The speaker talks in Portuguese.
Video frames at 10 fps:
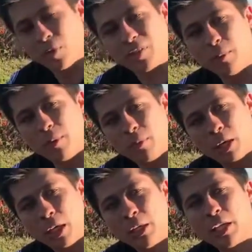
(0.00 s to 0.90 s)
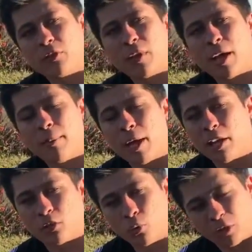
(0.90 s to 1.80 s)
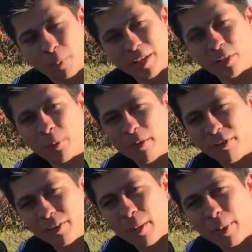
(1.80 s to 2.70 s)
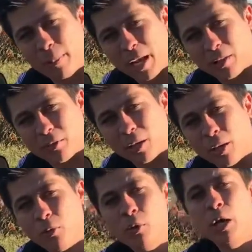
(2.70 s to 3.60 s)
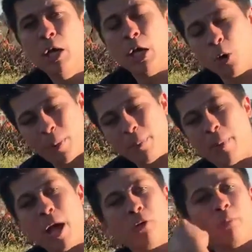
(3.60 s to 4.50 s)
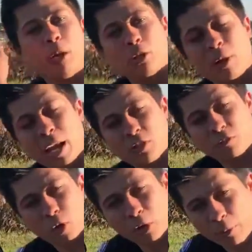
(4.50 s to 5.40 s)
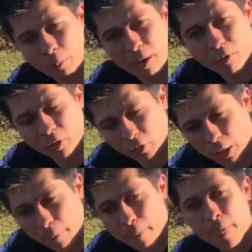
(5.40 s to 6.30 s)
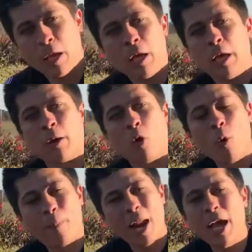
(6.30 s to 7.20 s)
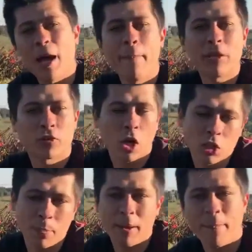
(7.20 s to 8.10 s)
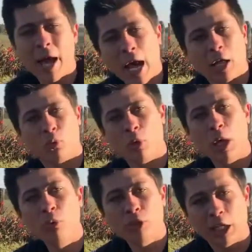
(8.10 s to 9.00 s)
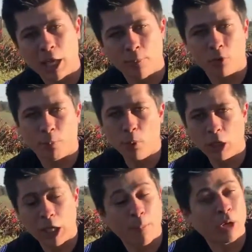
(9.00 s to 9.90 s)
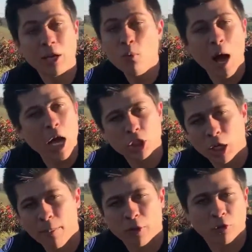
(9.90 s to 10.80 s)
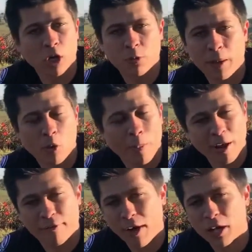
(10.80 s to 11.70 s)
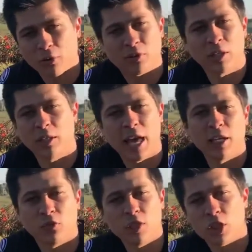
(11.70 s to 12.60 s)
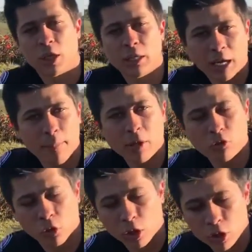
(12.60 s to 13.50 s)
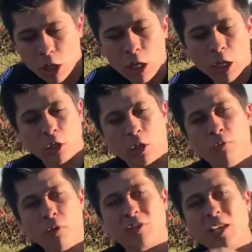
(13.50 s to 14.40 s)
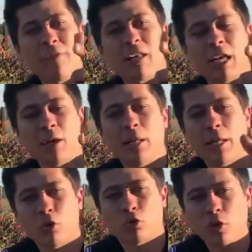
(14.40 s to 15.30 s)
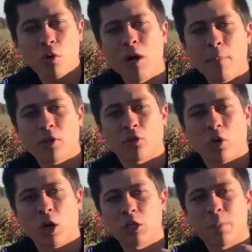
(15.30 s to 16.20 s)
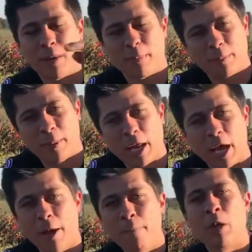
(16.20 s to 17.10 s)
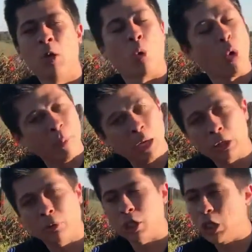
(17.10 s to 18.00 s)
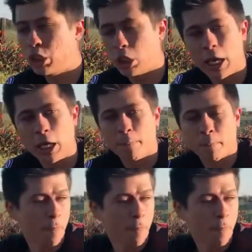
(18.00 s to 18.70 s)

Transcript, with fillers: Você me manda as, as suas peças para fazer a preparação, eu preparo e mando elas de volta para você. Comprar cabeçote preparado, não temos. Por quê? Porque não acha cabeçote para comprar fácil assim, 10, 20, 30 cabeçote. Então você vai ter que mandar o seu cabeçote para preparar. Comando a gente tem.